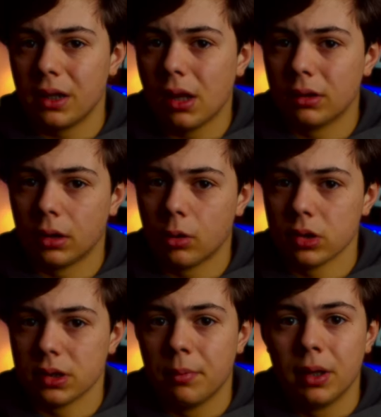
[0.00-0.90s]
delle altre
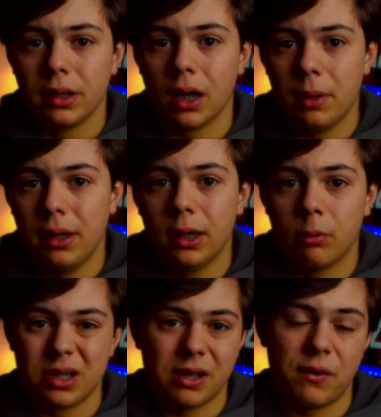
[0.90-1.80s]
cose chiaramente
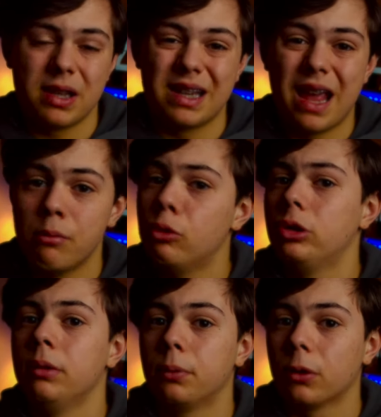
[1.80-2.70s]
questa fase è
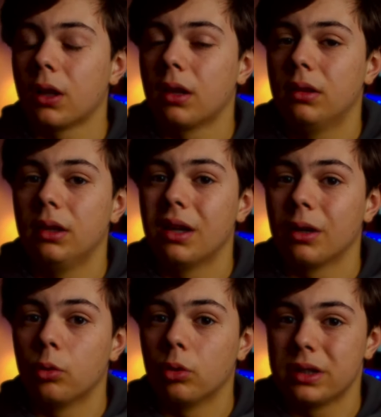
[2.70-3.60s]
molto importante della
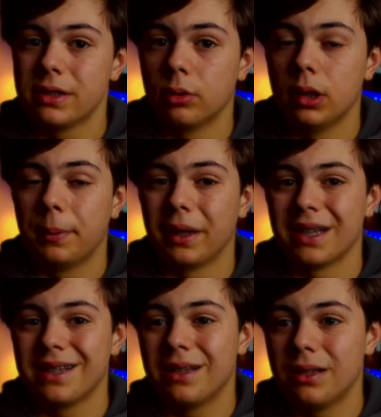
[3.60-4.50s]
correzione perché